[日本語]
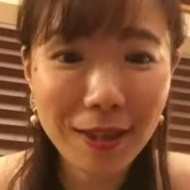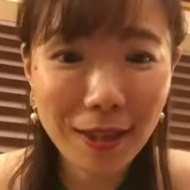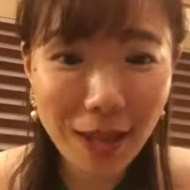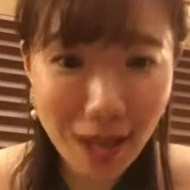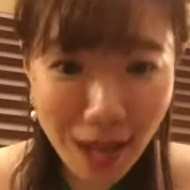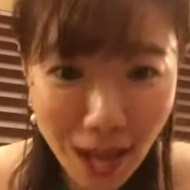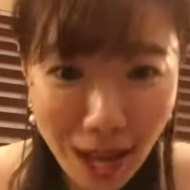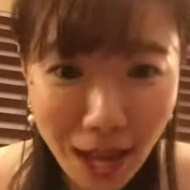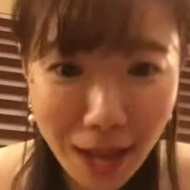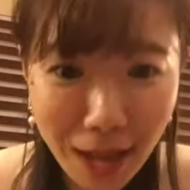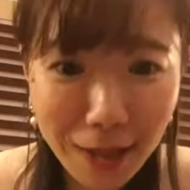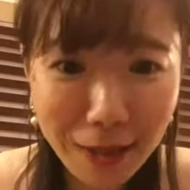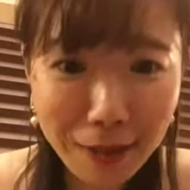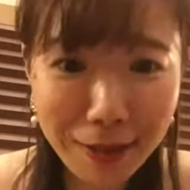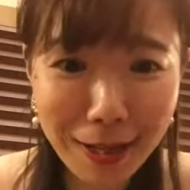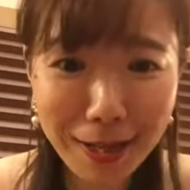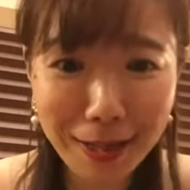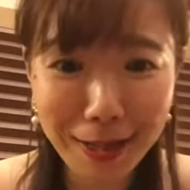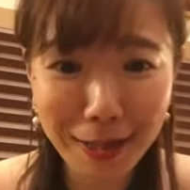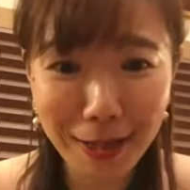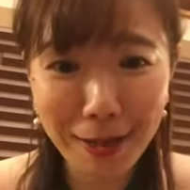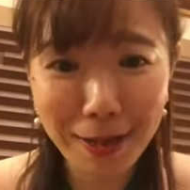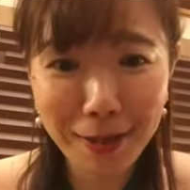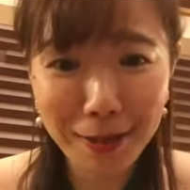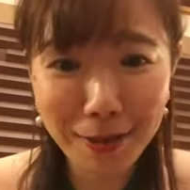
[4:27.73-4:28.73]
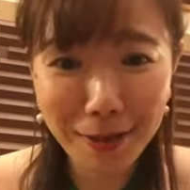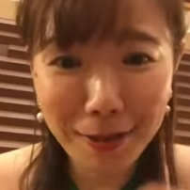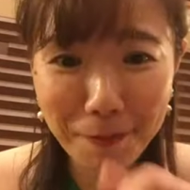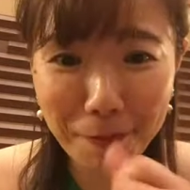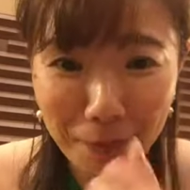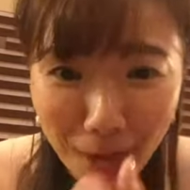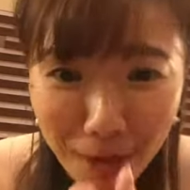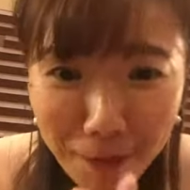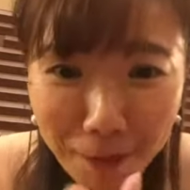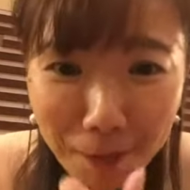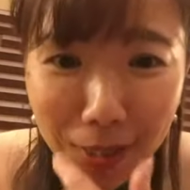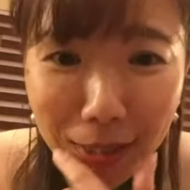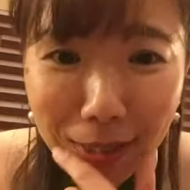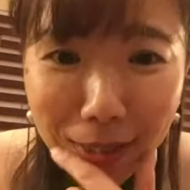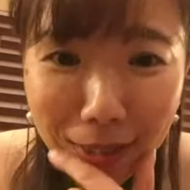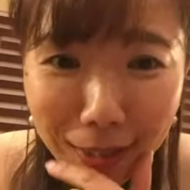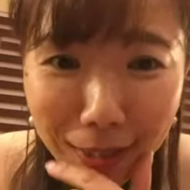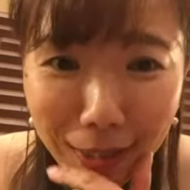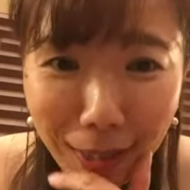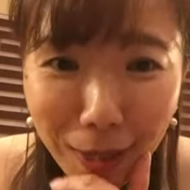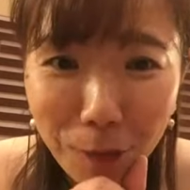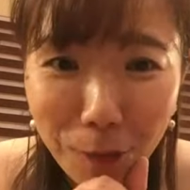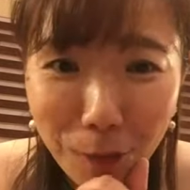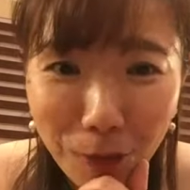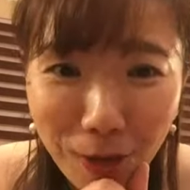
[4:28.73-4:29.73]
ねだだねみんな
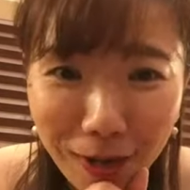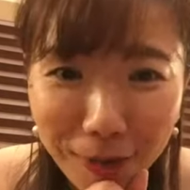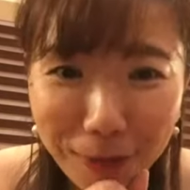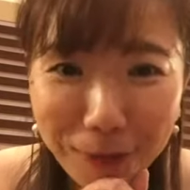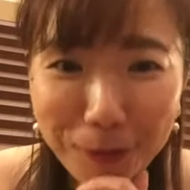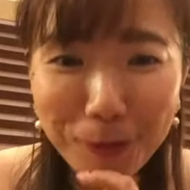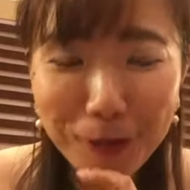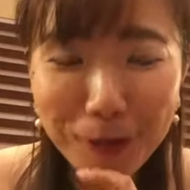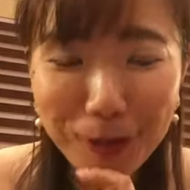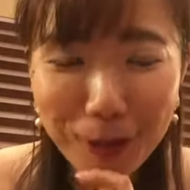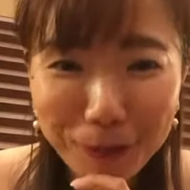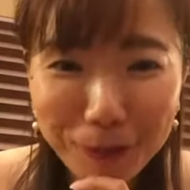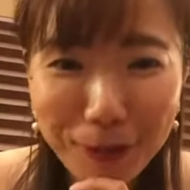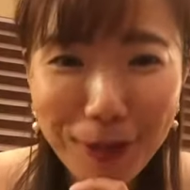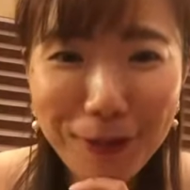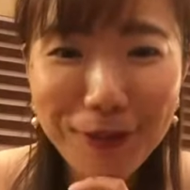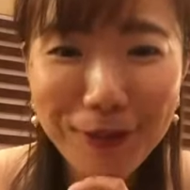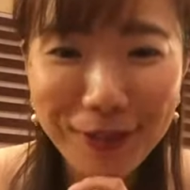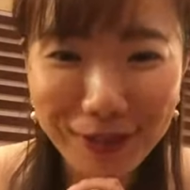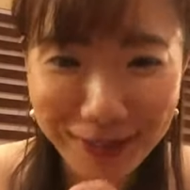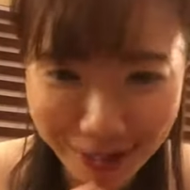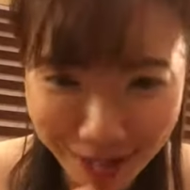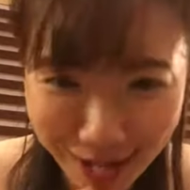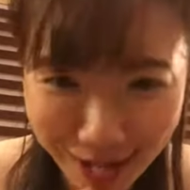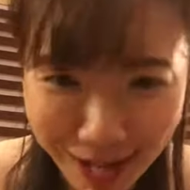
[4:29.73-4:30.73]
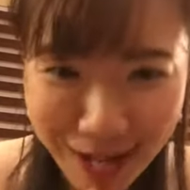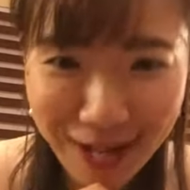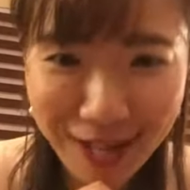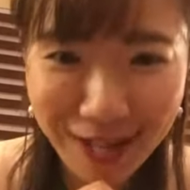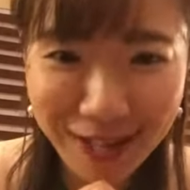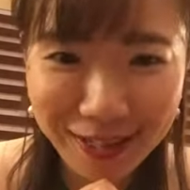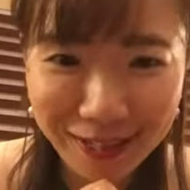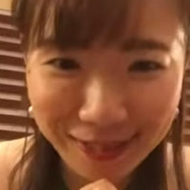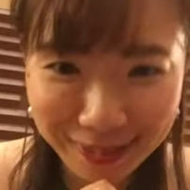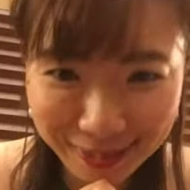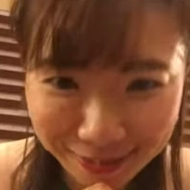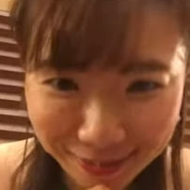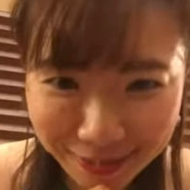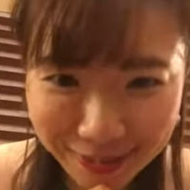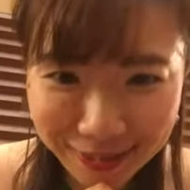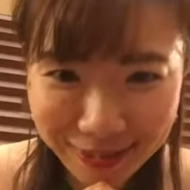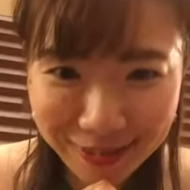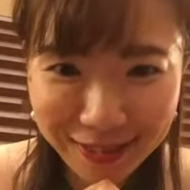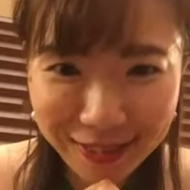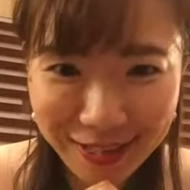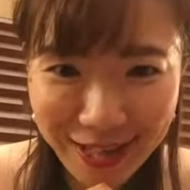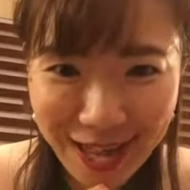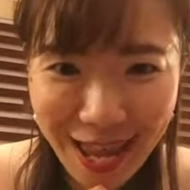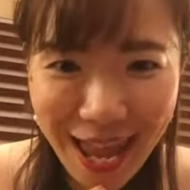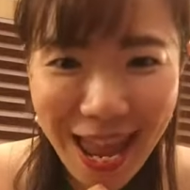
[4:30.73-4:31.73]
結構反応してくれるじゃない
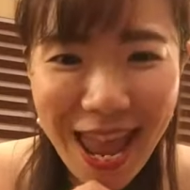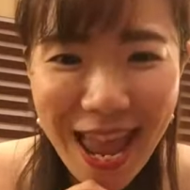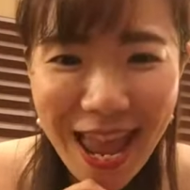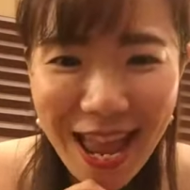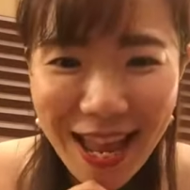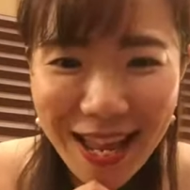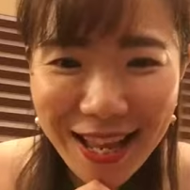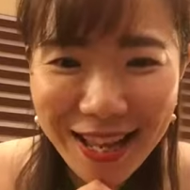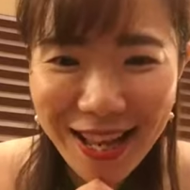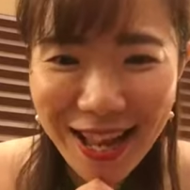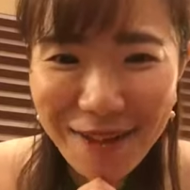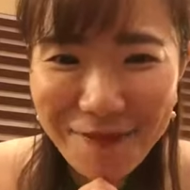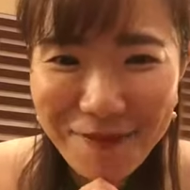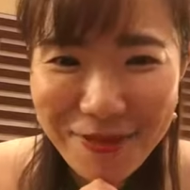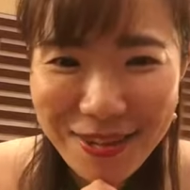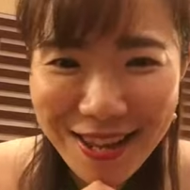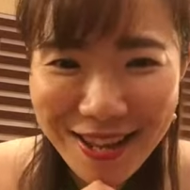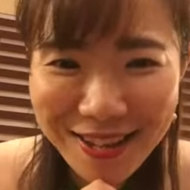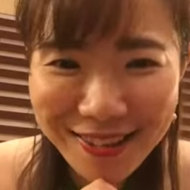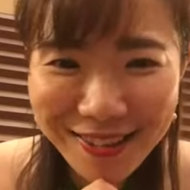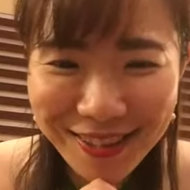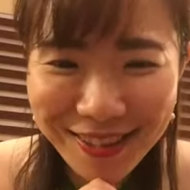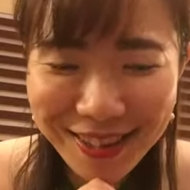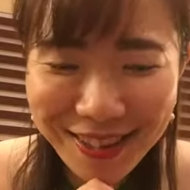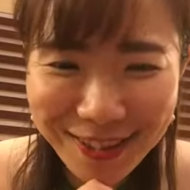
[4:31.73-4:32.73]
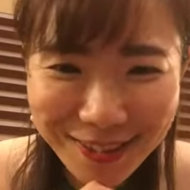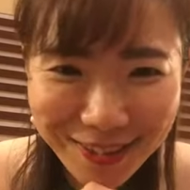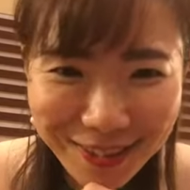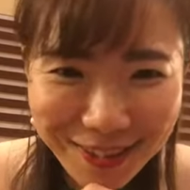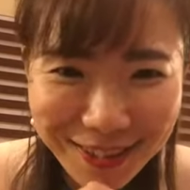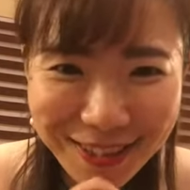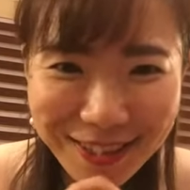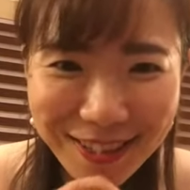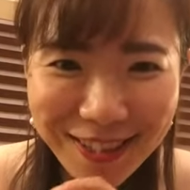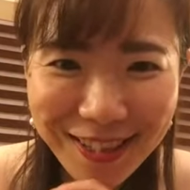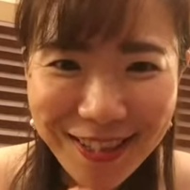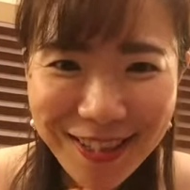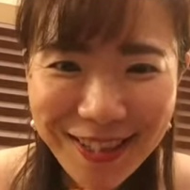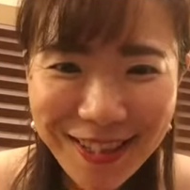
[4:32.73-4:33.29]
ええー、はみ出る肉あ